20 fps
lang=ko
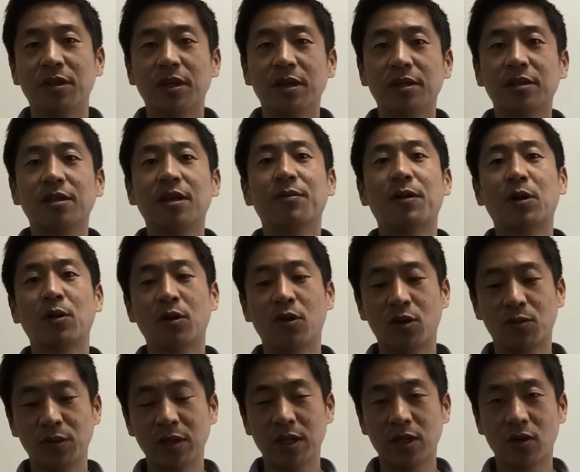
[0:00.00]
그게 바로
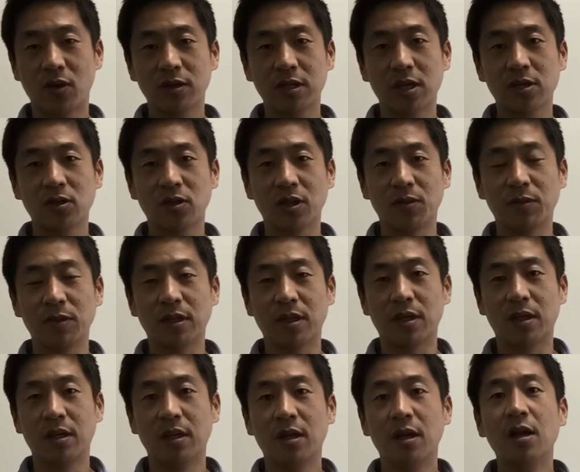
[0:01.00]
여러분의 경쟁력입니다.
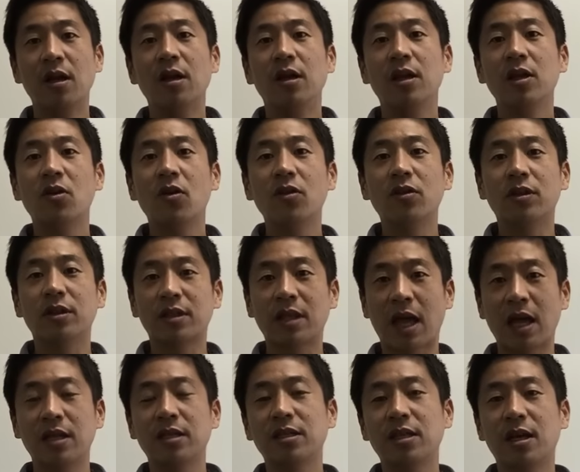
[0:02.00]
이건
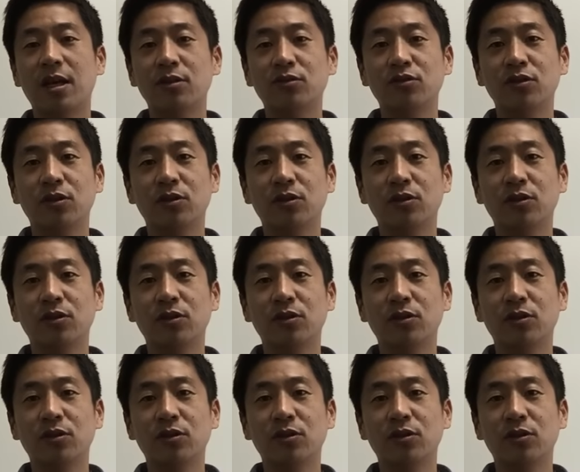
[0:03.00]
당장 할 수